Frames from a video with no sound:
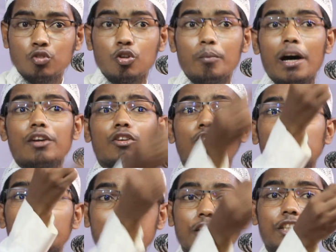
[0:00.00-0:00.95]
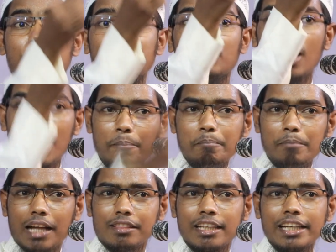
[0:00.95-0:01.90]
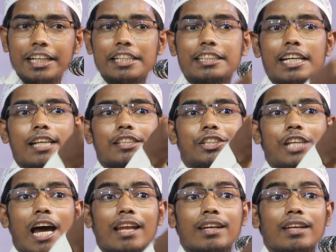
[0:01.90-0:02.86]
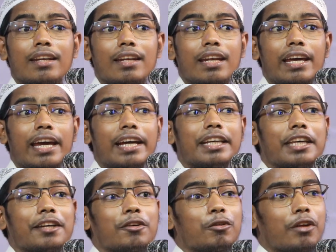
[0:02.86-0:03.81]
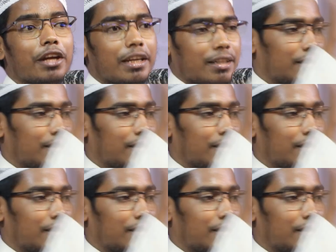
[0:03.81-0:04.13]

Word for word: তোমার নবী যে মোহাম্মদ এটা জানলে কি করে